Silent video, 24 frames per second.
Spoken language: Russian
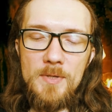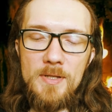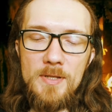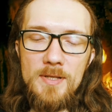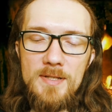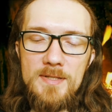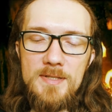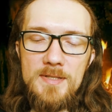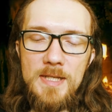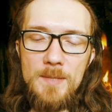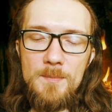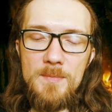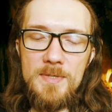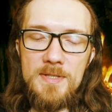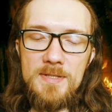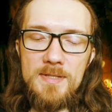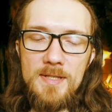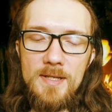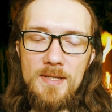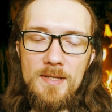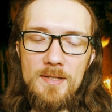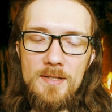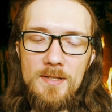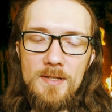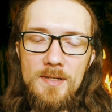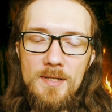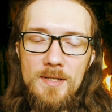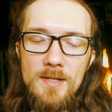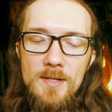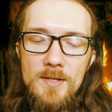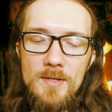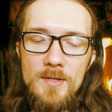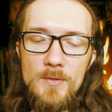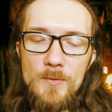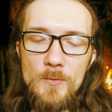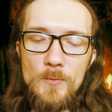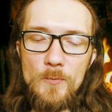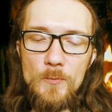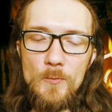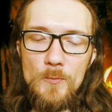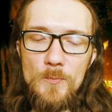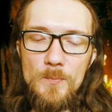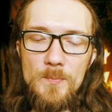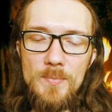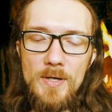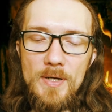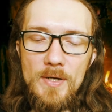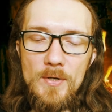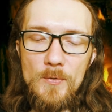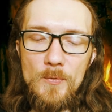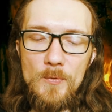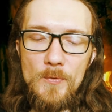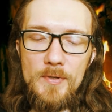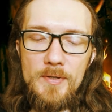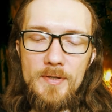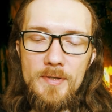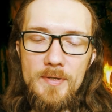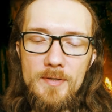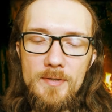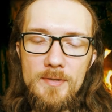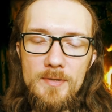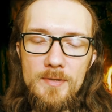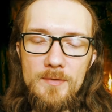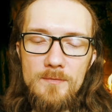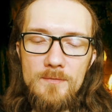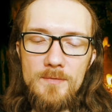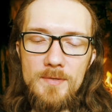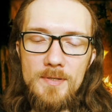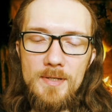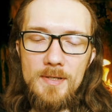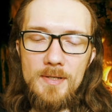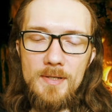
глазами стояла группа охотников,